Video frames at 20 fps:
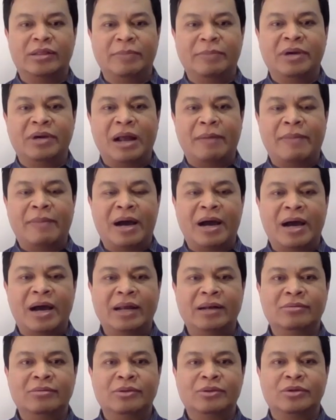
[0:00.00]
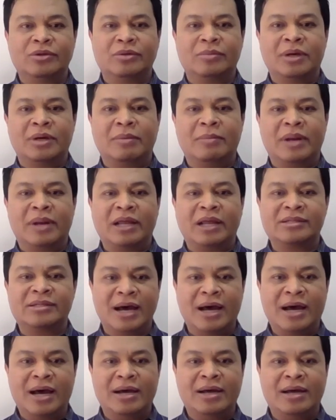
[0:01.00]
tim ke lapangan untuk
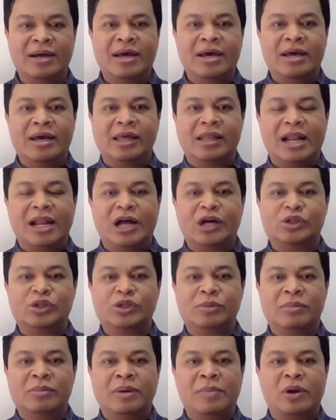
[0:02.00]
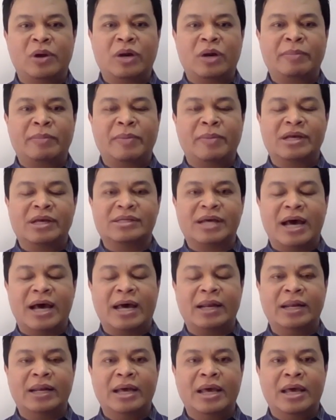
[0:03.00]
memeriksa kita langsung melakukan
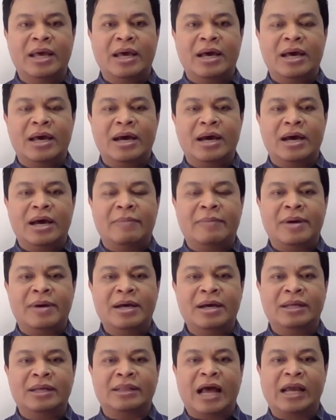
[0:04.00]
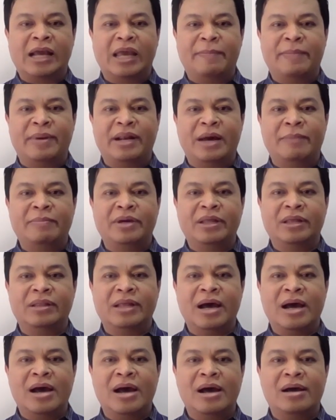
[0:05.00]
pemeriksaan uh, apa tangki pendam
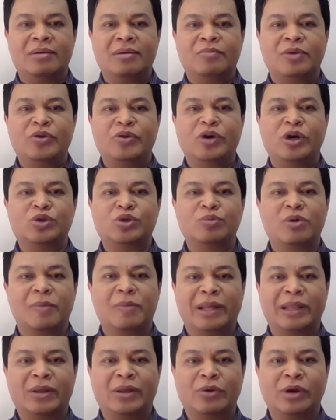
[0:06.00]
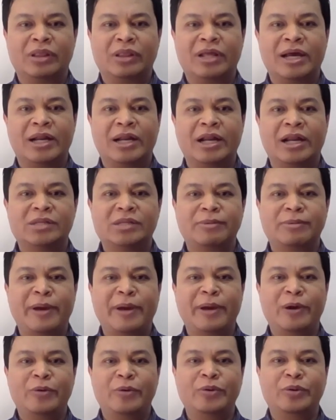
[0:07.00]
kita kemudian juga sumur pantau kita yang ada di
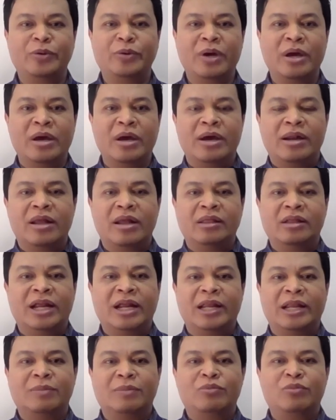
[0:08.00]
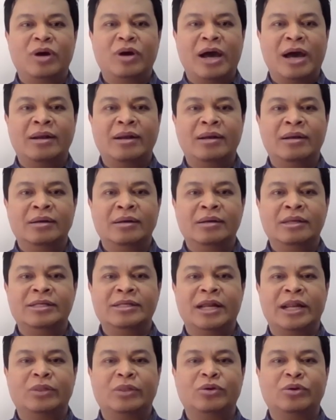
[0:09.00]
SPBU dan tidak ditemukan di
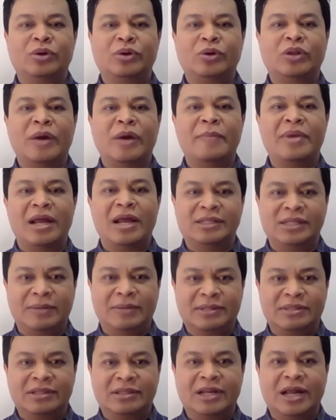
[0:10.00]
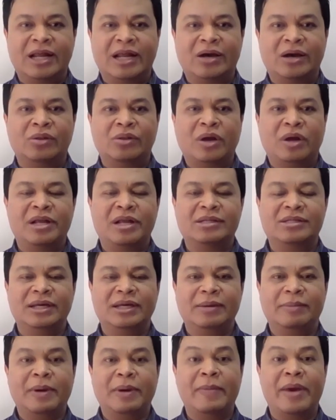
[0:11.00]
sana itu kontaminasi mas tidak ada
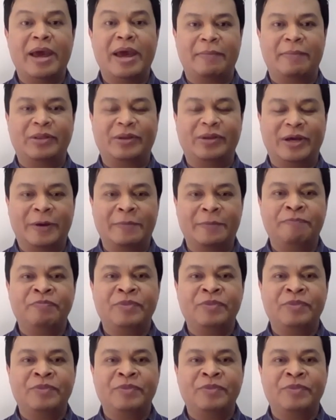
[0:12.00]
kontaminasi BBM gitu ya